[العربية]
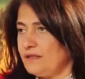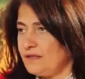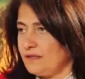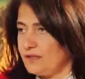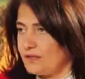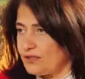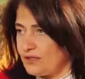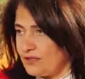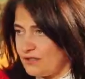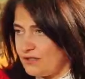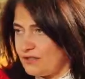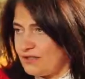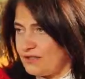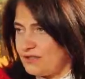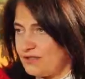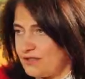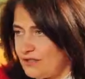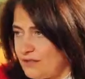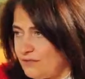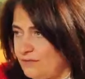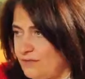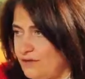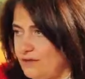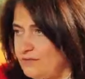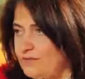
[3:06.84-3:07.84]
هذا الشيء
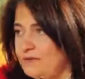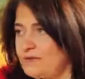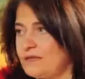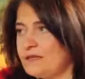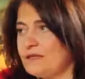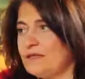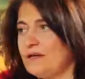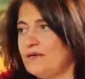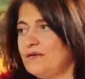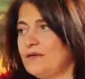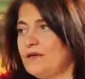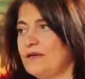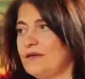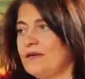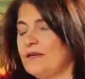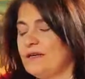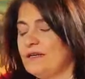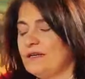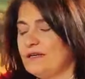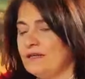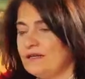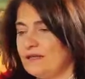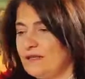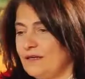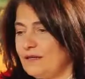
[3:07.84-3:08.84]
الإيجابي اللي بالثورة
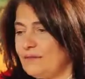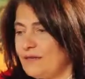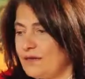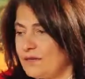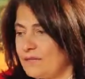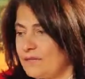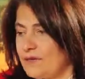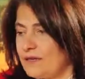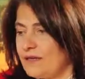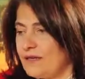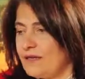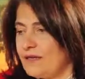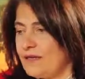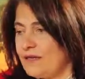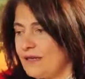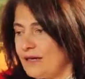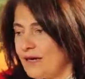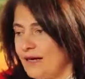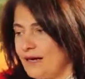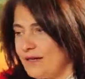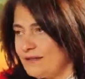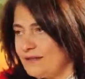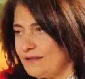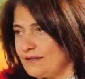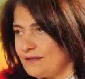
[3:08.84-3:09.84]
يعني دائما بكل
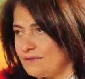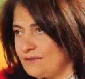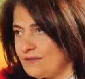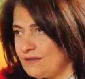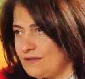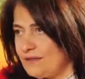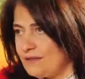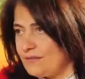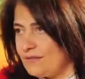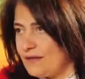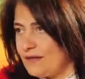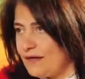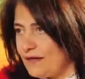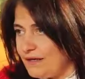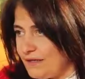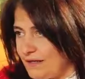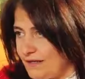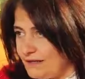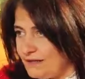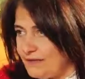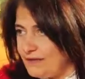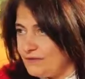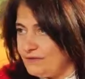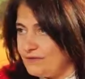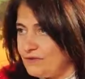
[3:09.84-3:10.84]
حدث بصير
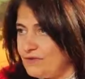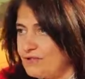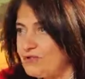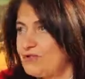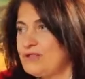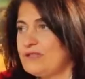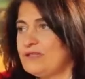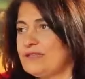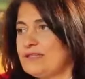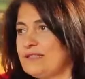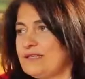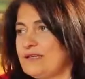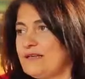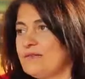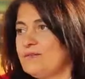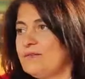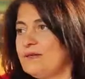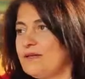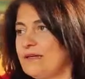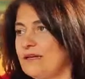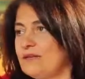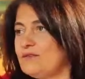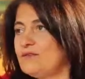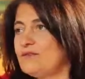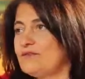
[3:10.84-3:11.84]
بحياتنا في أشياء
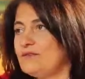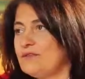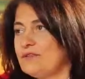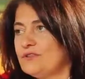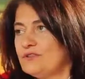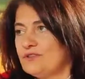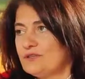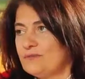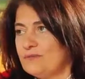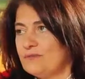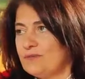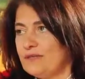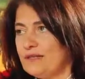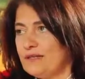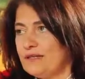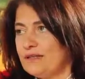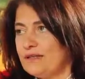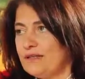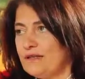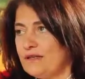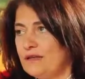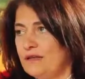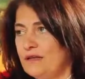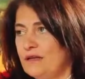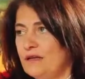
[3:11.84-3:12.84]
سلبيات وفي إيجابيات
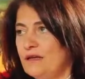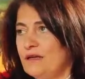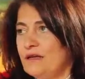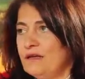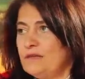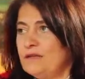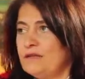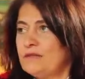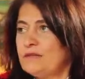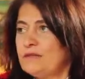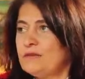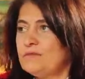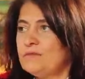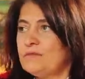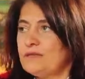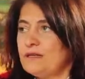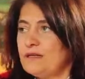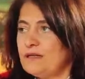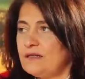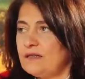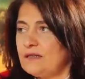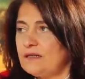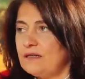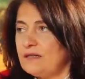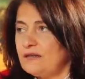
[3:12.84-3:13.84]
نعم رغم
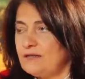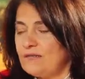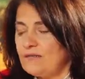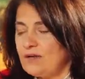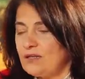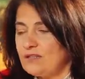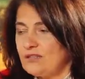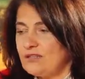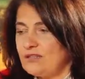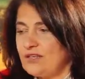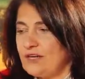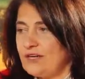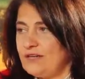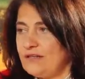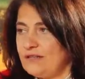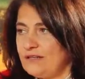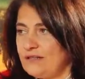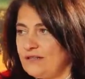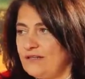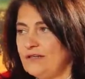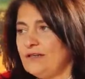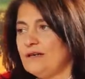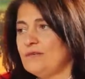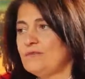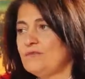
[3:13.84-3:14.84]
كل الوجع اللي
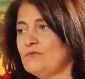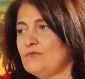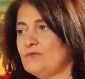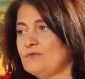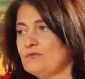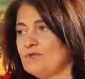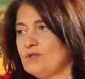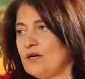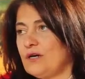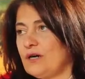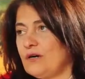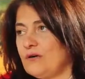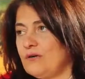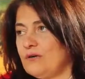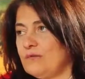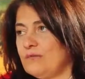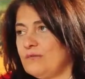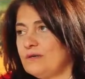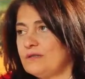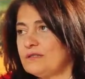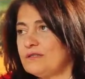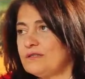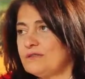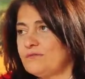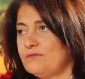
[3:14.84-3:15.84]
نحن عم نوجعه
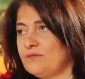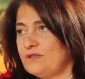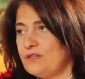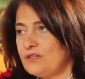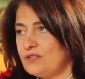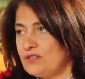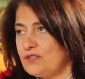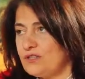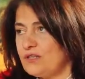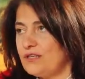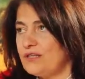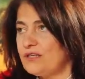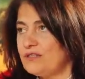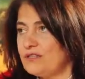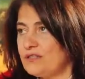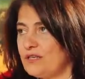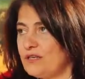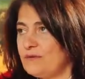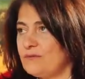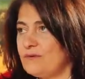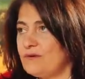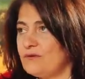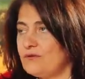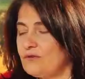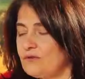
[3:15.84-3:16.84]
بس في شيء
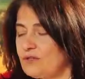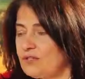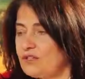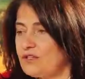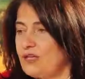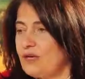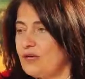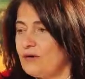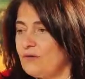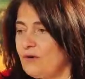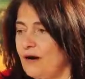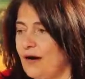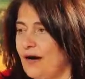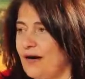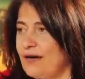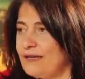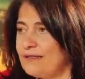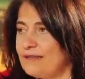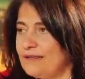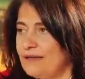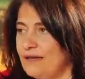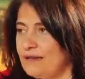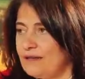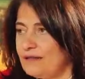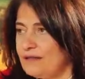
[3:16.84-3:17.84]
إيجابي إنه رجع
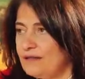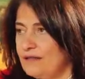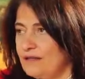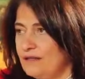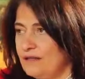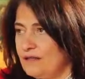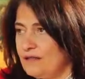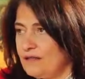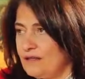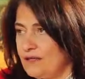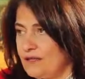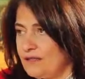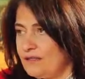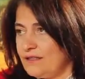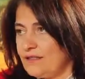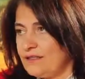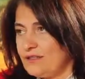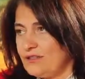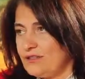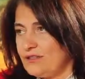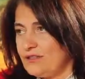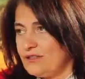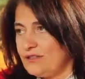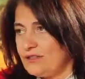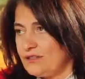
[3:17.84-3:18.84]
وحدنا مم. هذا
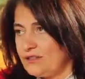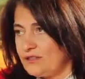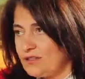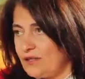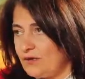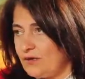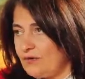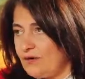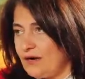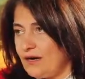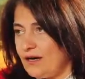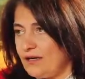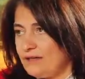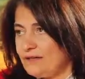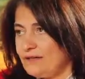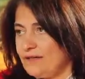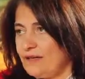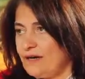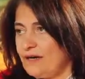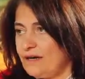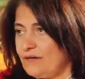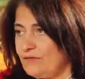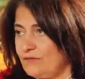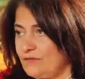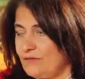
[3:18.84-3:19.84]
الشيء رجع
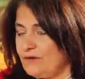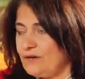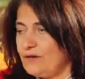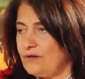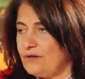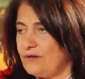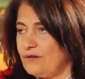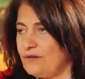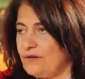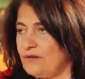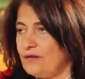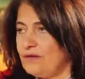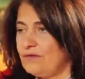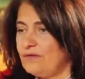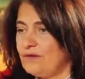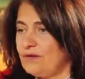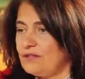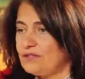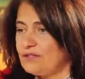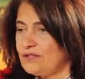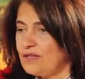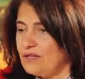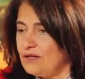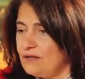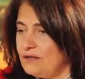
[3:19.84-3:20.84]
وحدنا هالفقر
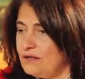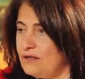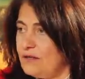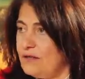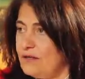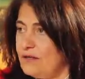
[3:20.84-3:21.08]
وهالوجع